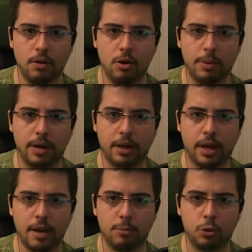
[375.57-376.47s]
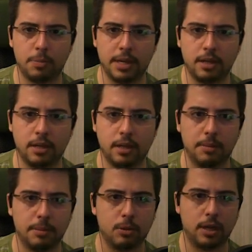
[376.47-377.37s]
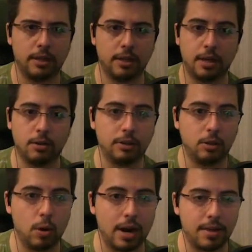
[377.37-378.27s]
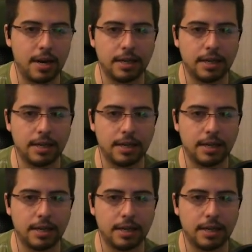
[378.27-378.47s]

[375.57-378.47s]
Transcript: No parece que haya mucho más, así que vamos a intentar continuar hacia la